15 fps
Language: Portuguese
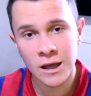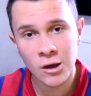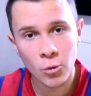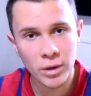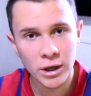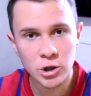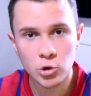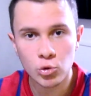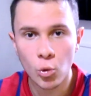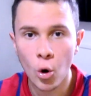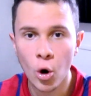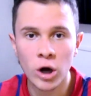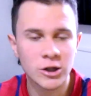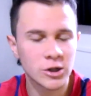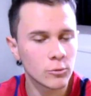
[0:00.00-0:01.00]
realmente um
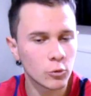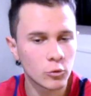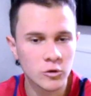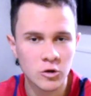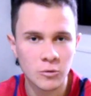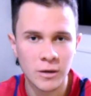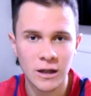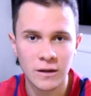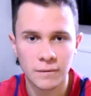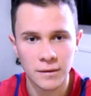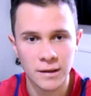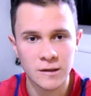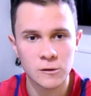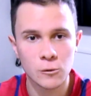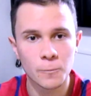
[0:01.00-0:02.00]
ótimo
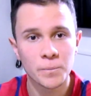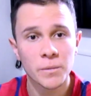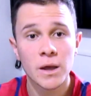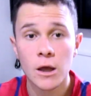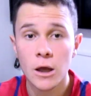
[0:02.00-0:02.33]
custo-benefício.